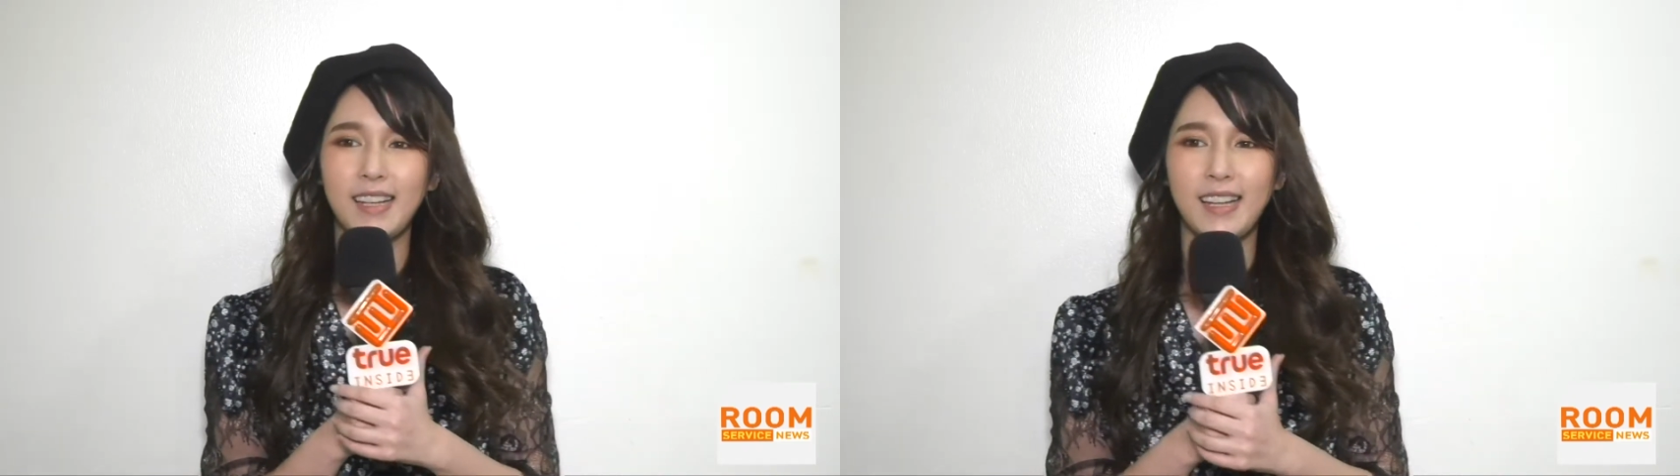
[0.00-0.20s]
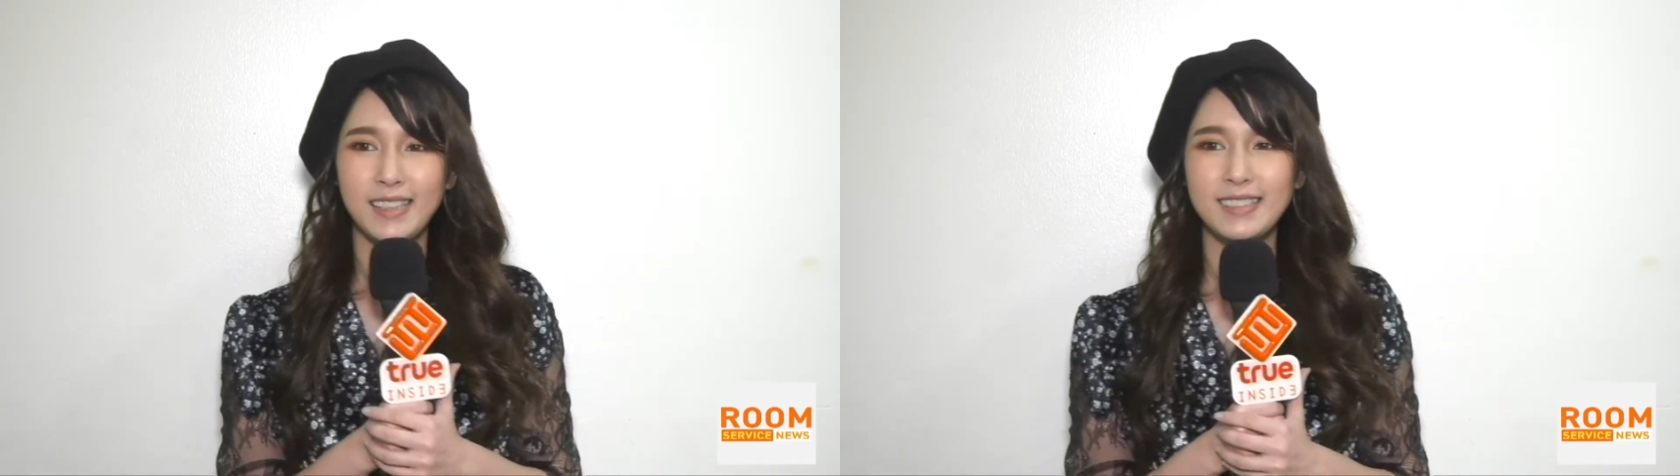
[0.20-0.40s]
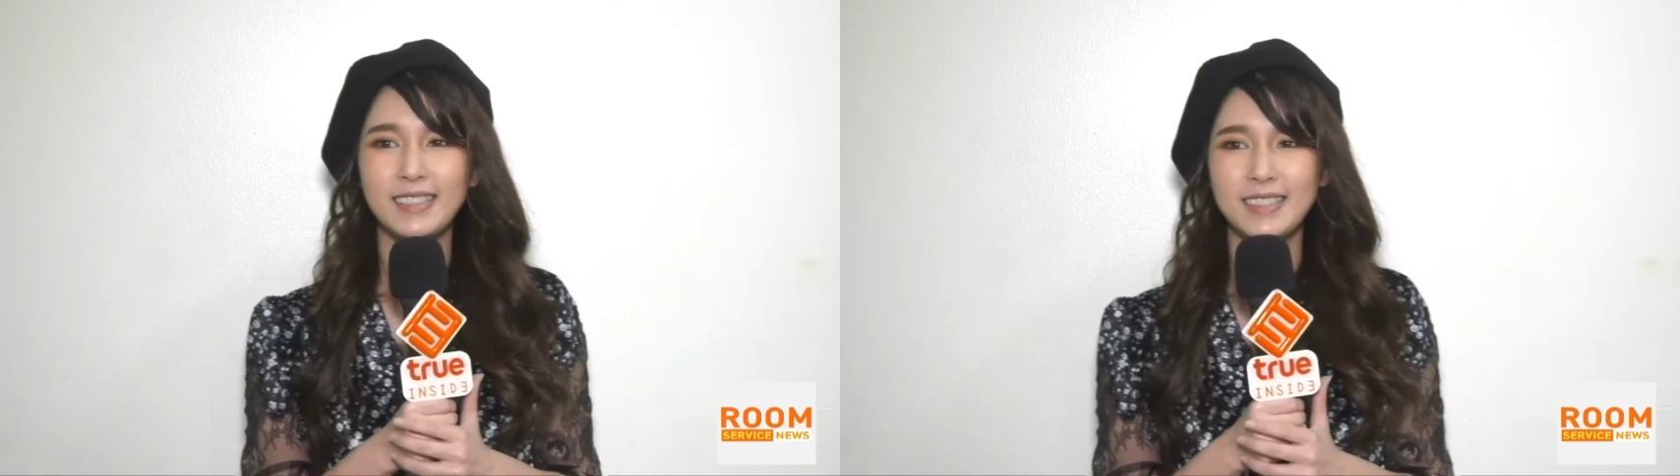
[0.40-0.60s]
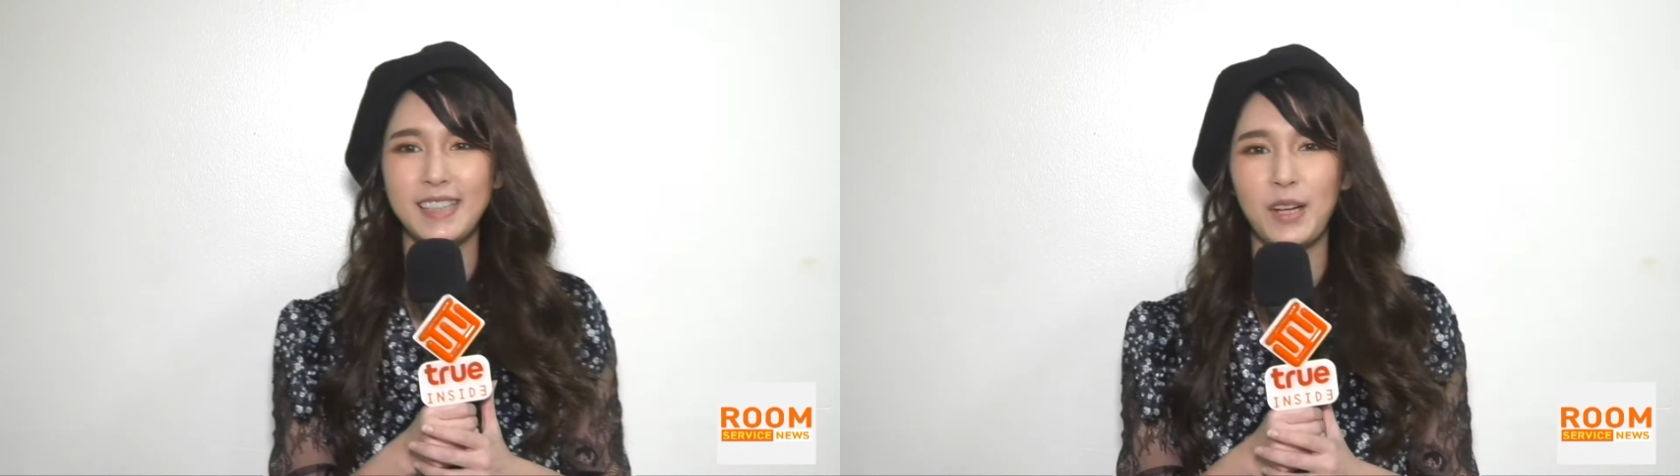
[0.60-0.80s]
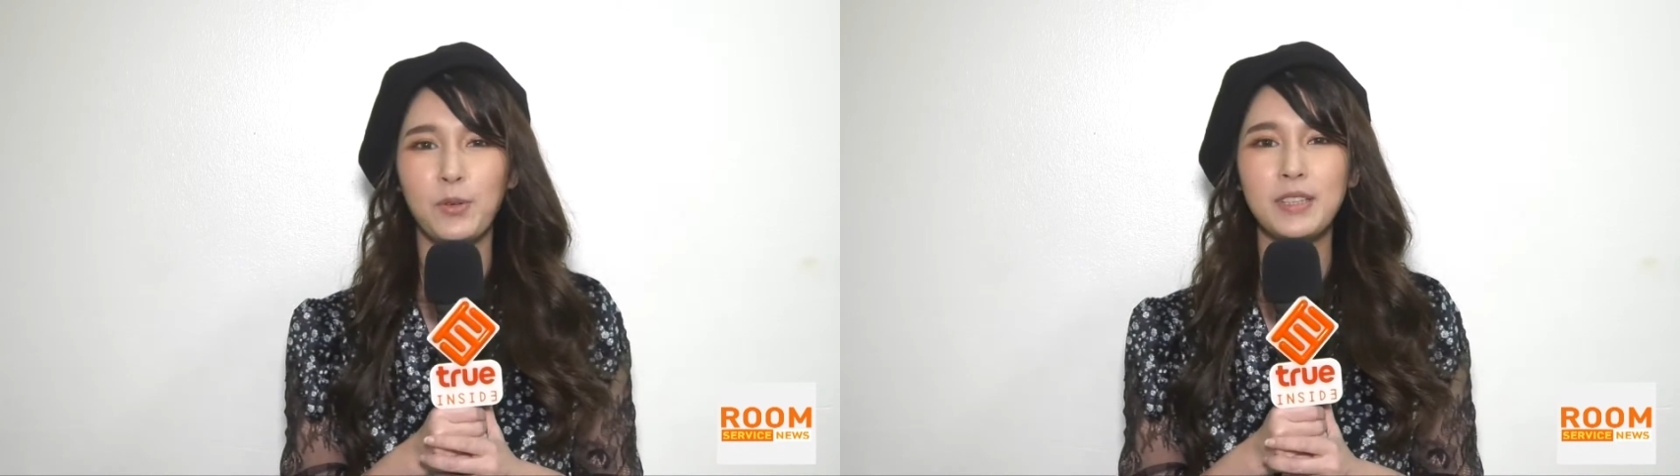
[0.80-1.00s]
ค่ะน่าจะ
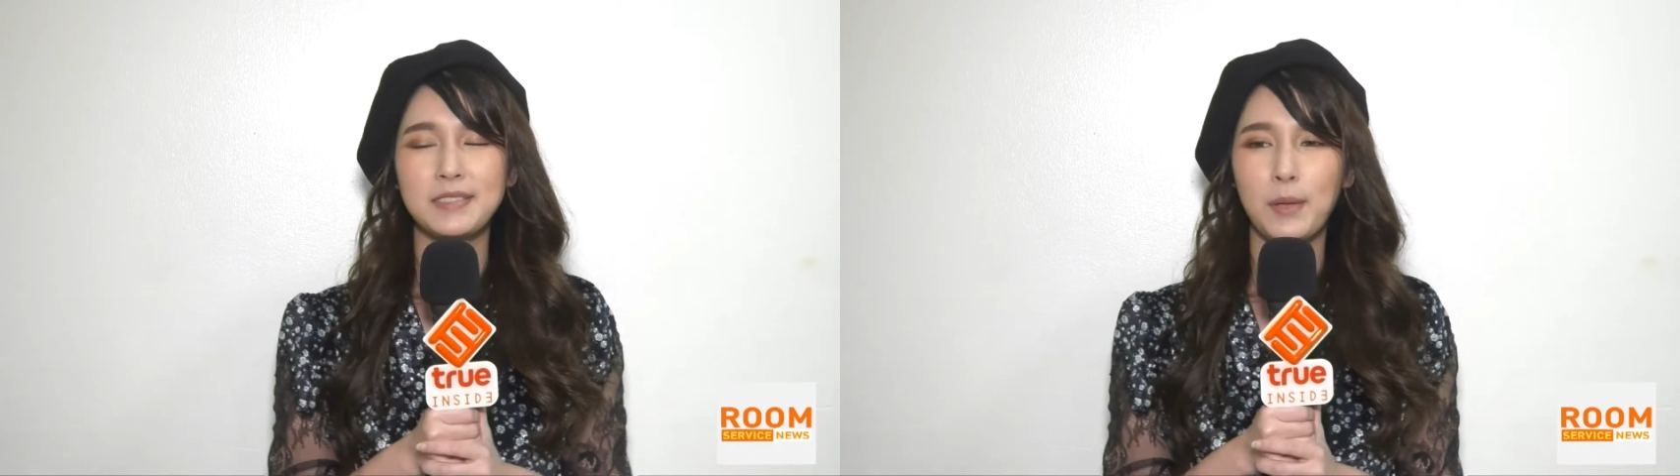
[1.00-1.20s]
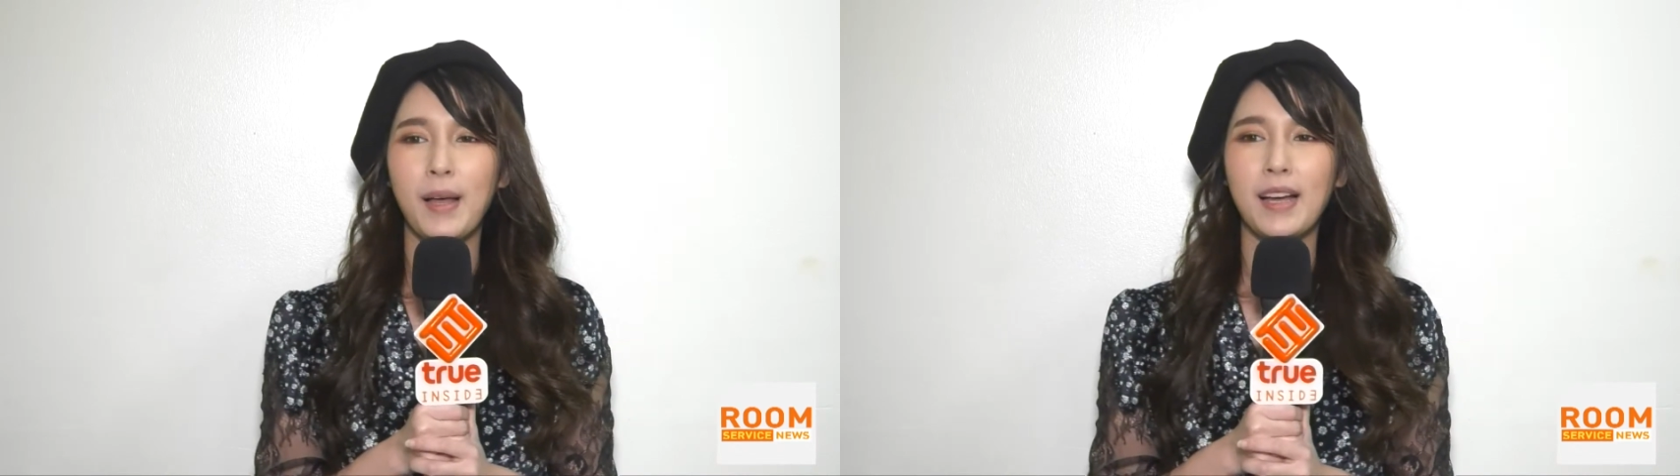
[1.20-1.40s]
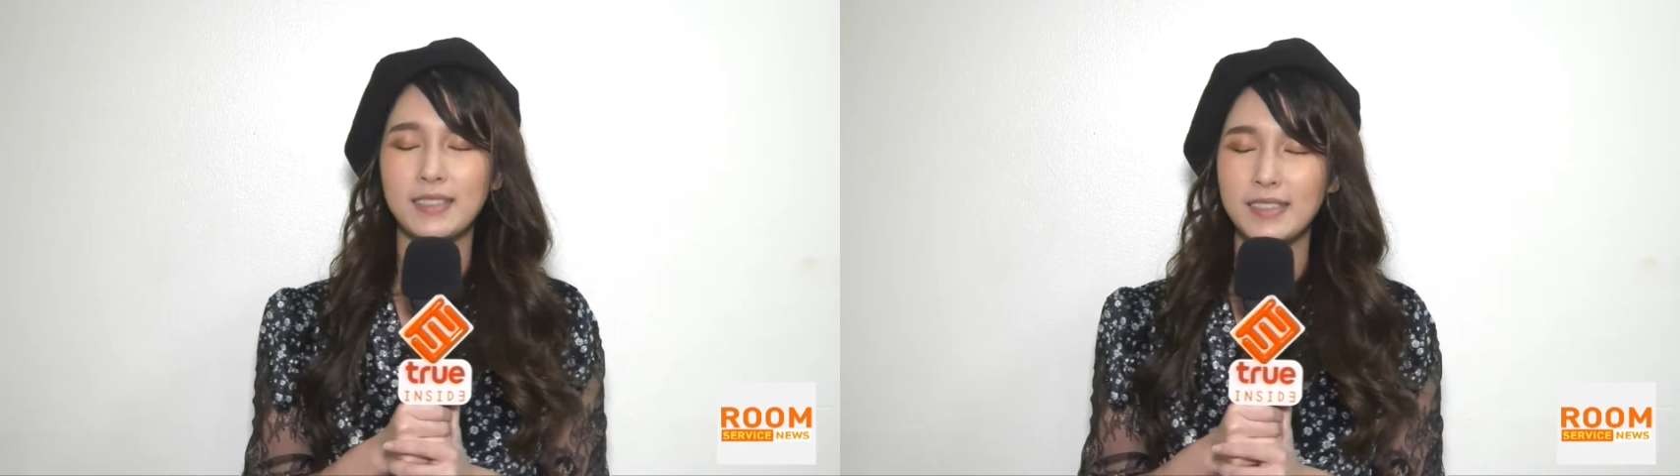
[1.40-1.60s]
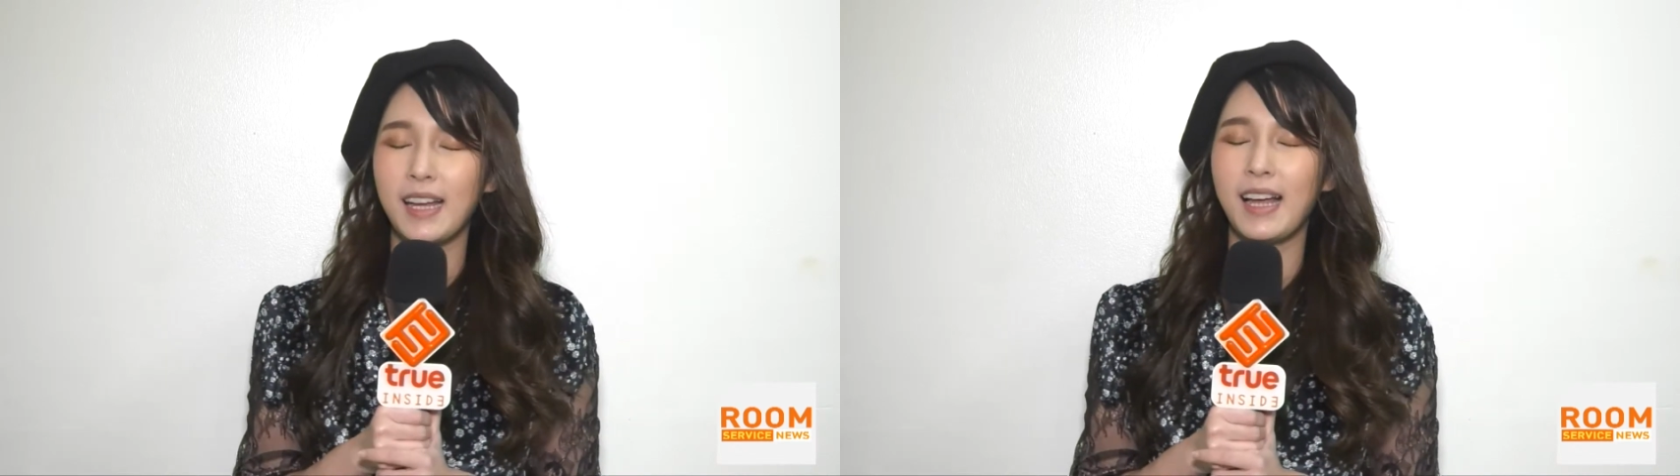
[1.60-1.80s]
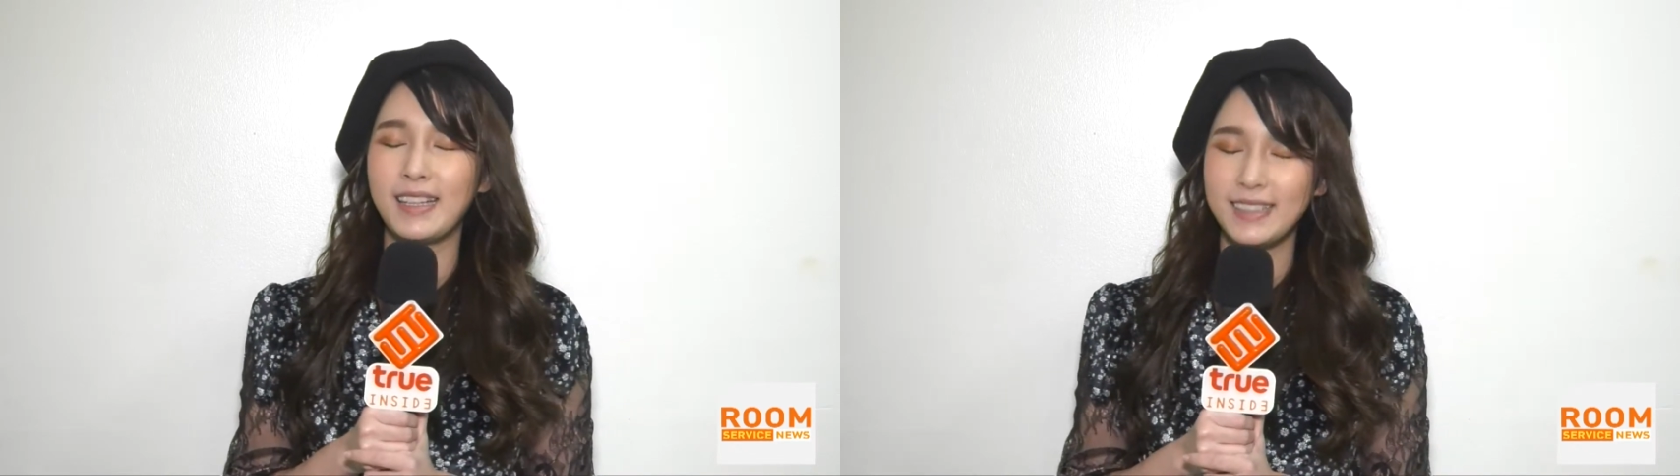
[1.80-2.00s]
ยังคงอีกสักพักหนึ่ง
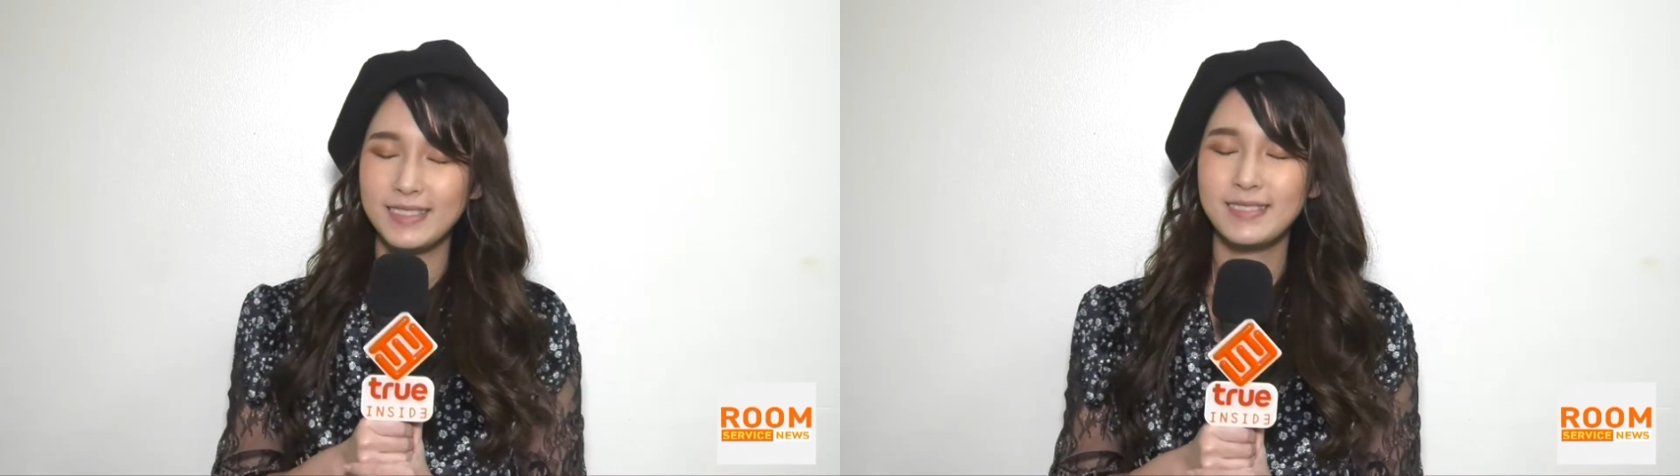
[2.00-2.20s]
อะค่ะ